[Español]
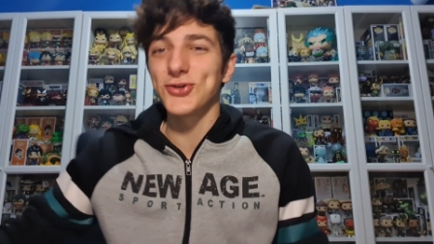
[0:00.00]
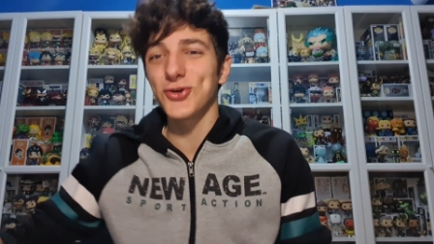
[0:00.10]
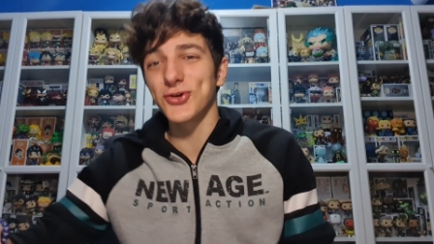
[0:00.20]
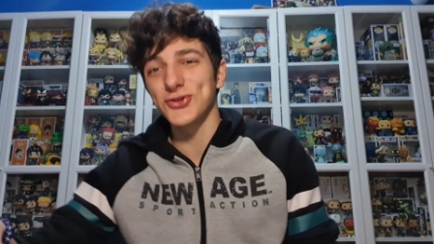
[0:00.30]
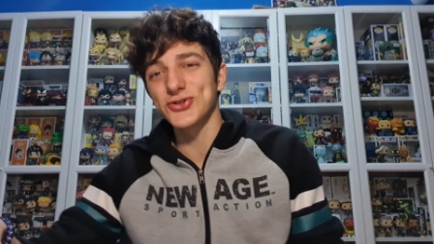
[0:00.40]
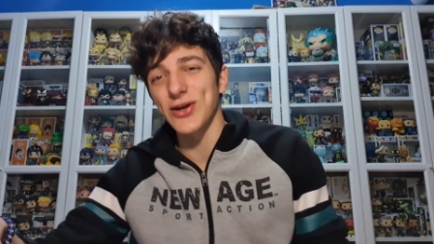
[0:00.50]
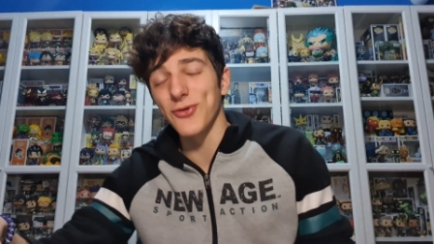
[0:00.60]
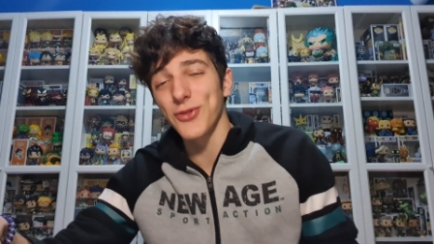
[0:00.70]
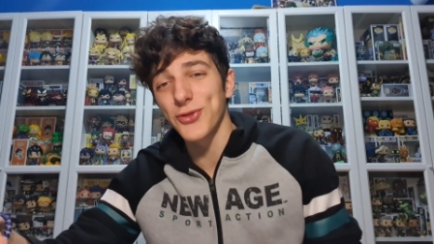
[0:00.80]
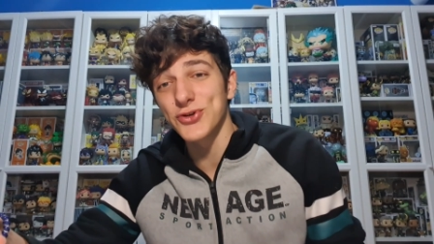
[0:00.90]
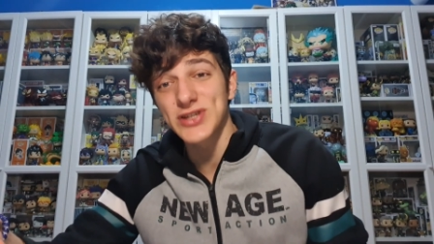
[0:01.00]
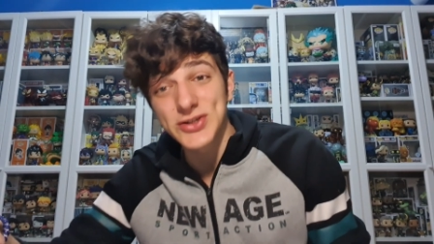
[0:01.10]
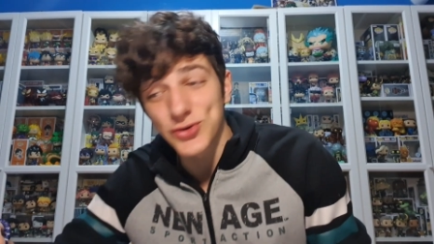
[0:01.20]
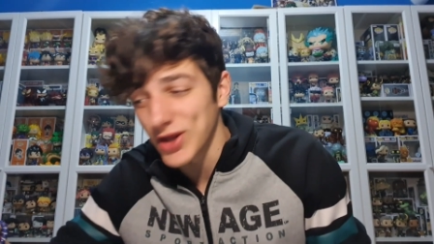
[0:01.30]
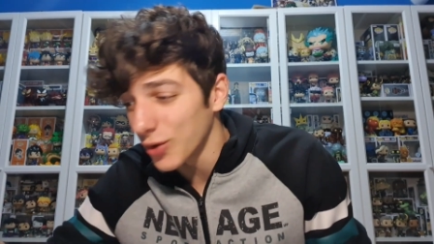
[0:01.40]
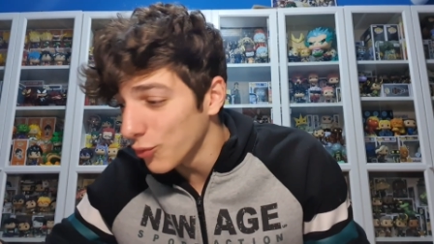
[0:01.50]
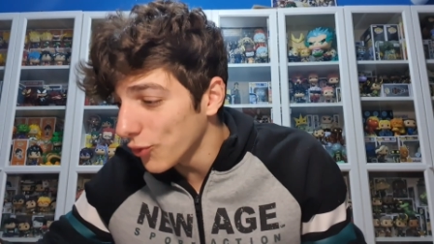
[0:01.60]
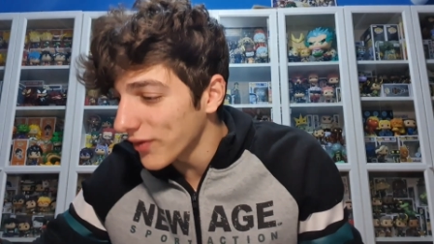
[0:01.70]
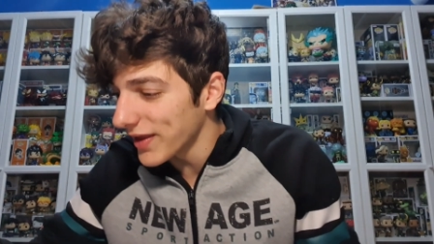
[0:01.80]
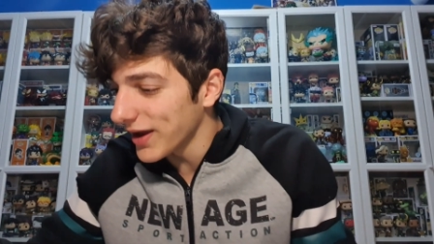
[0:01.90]
todos los anuncios, eso,
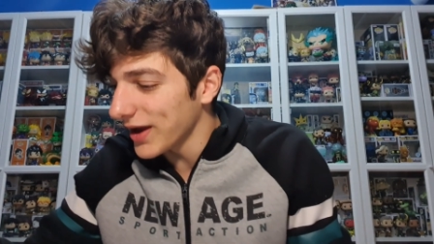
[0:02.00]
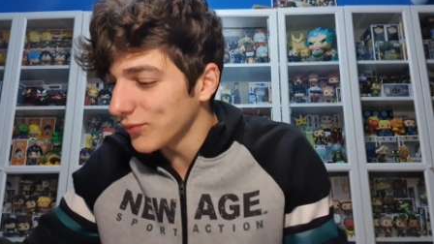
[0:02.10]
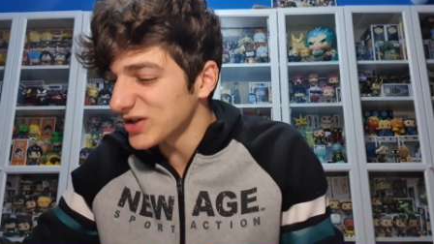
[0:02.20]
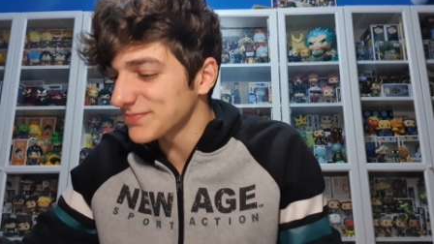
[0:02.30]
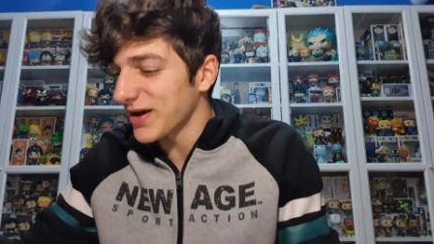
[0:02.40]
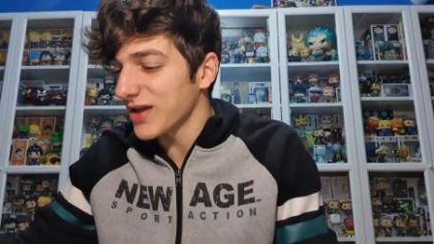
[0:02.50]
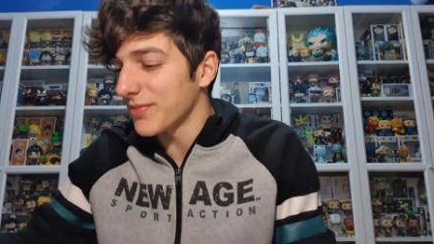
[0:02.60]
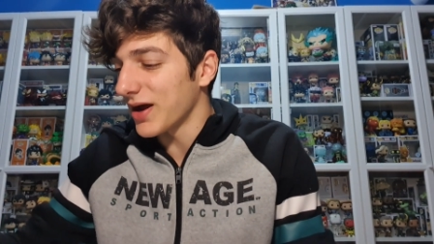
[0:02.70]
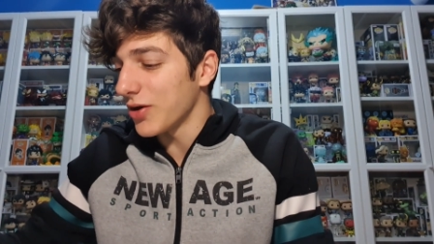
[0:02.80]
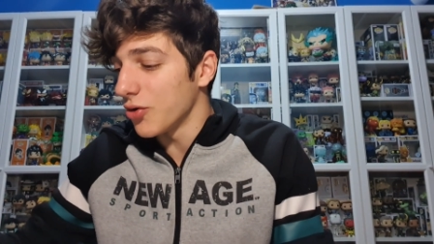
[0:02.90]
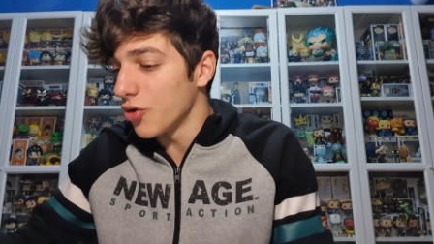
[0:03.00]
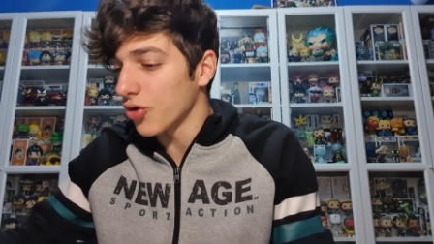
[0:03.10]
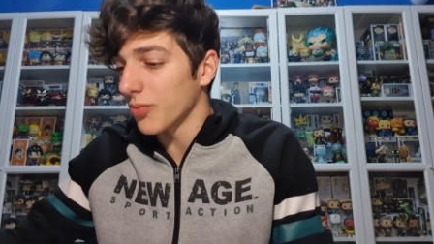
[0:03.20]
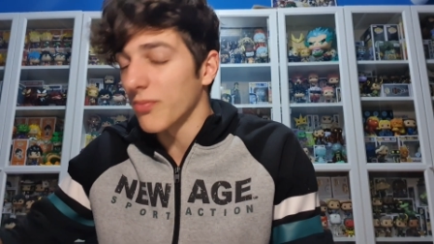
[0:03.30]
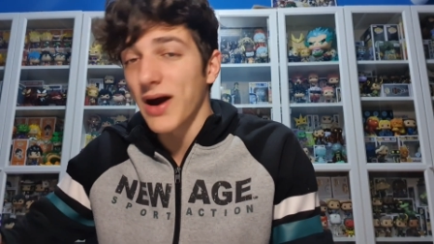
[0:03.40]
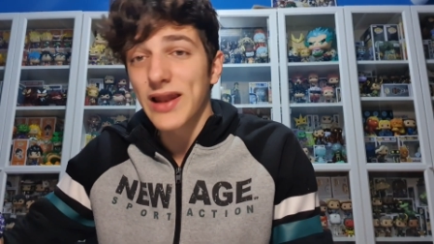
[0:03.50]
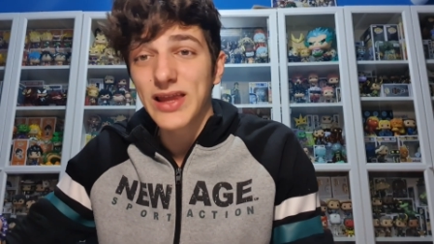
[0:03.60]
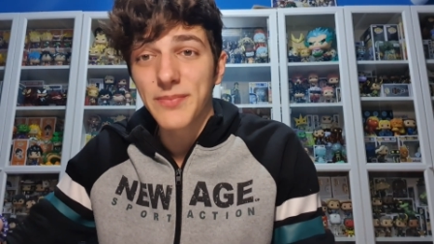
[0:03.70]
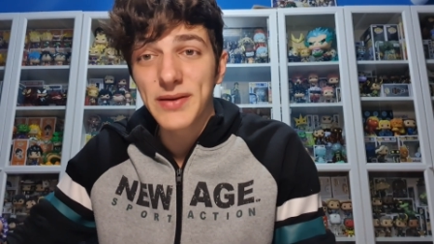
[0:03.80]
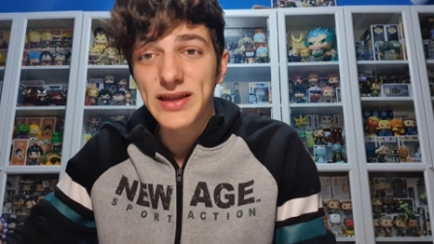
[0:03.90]
ninguno de un Spider-Man normal
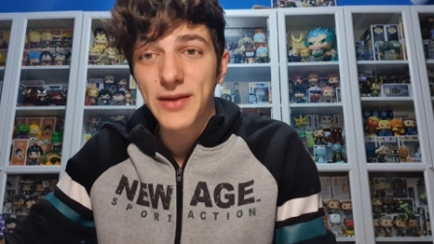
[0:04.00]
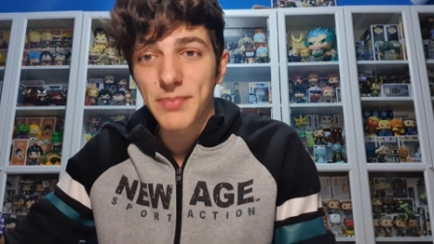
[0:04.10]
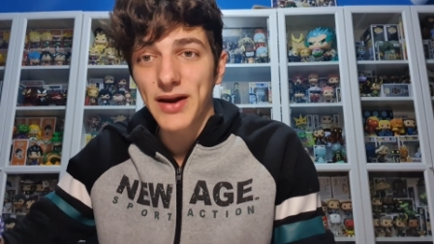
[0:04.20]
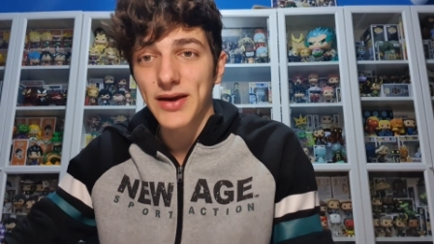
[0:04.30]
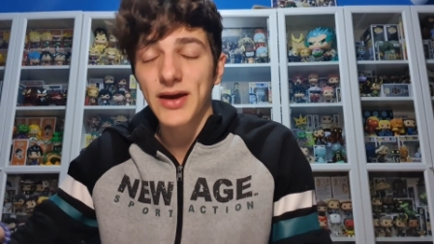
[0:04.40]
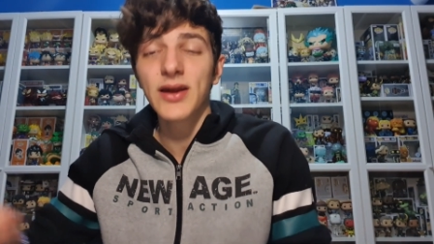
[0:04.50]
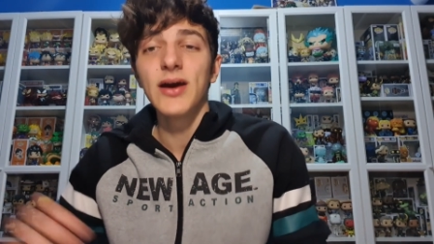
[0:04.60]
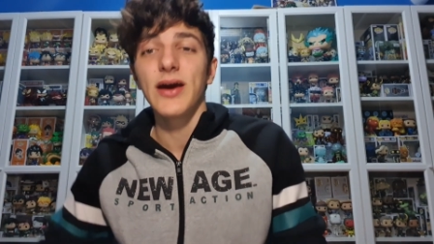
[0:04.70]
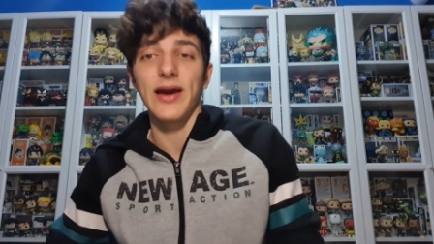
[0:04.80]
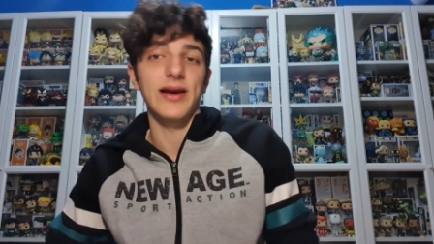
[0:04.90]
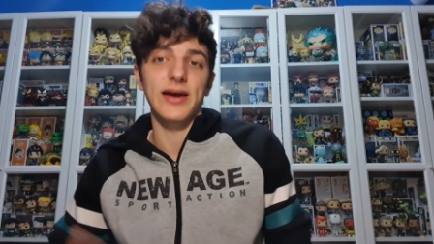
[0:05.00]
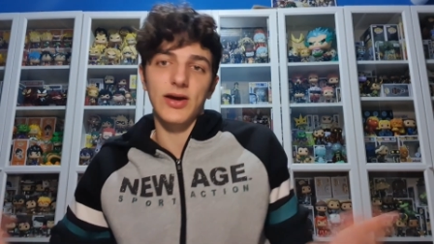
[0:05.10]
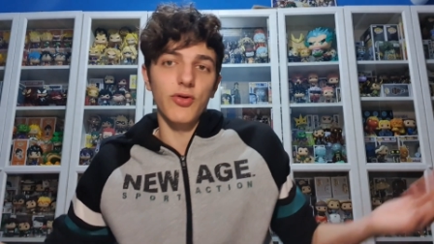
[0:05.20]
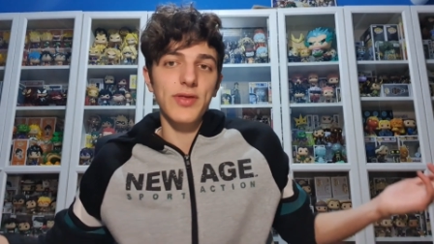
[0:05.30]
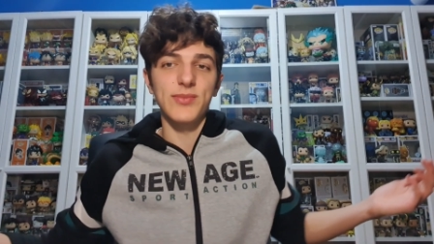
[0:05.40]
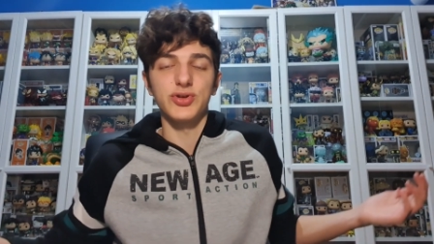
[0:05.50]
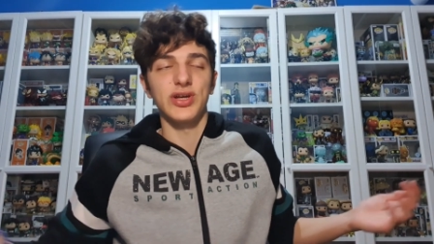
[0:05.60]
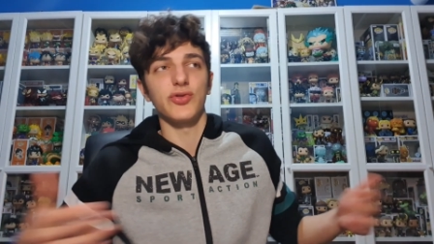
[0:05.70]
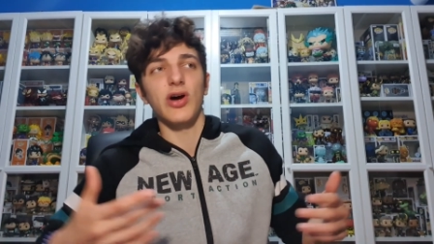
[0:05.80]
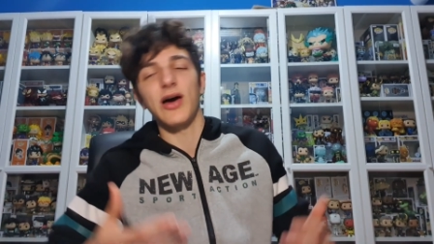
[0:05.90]
de Peter Parker, el que conocemos
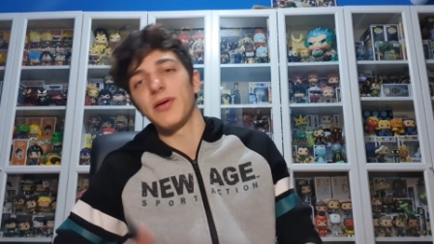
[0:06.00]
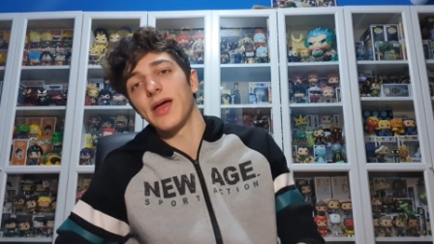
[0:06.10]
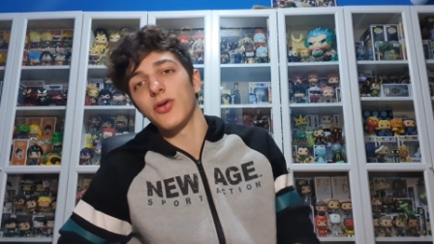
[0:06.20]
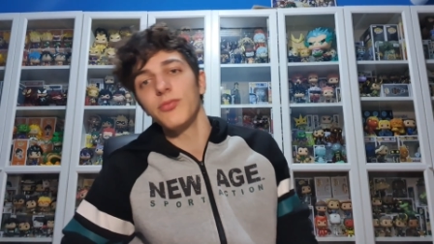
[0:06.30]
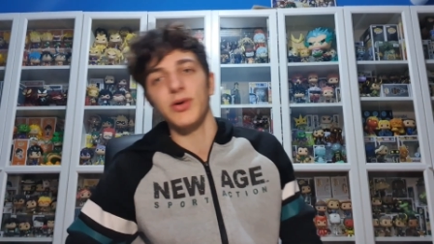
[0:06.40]
de toda la vida, ¿no?